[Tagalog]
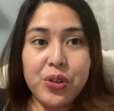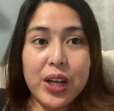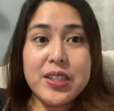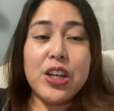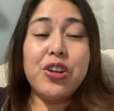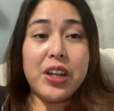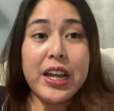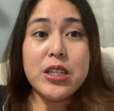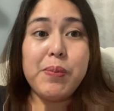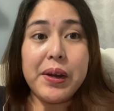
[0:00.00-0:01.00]
Kasi yun ang
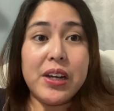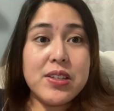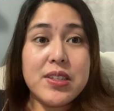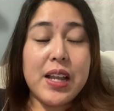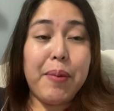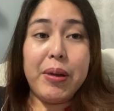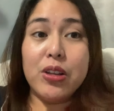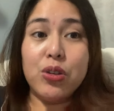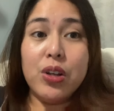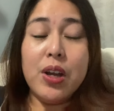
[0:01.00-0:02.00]
experience
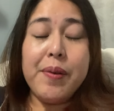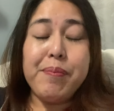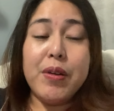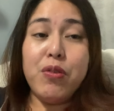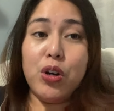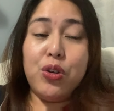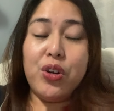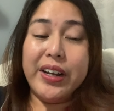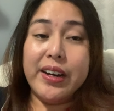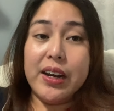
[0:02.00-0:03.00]
namin before
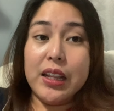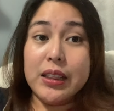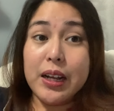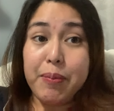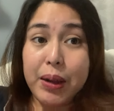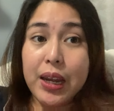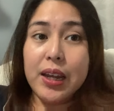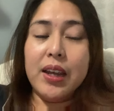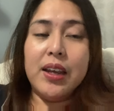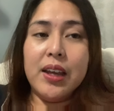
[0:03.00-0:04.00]
nung nagre-rent kami
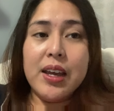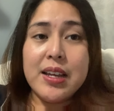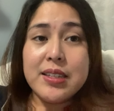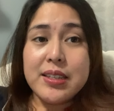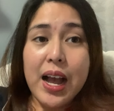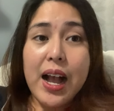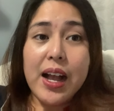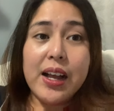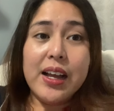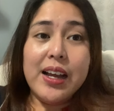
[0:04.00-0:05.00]

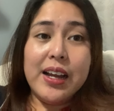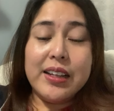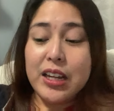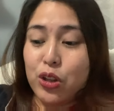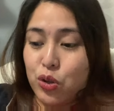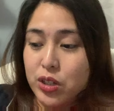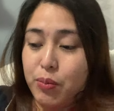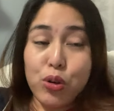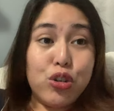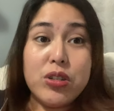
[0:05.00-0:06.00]
sa dito sa
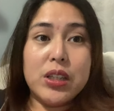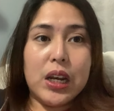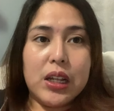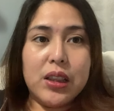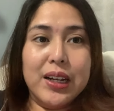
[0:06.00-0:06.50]
Broad Street.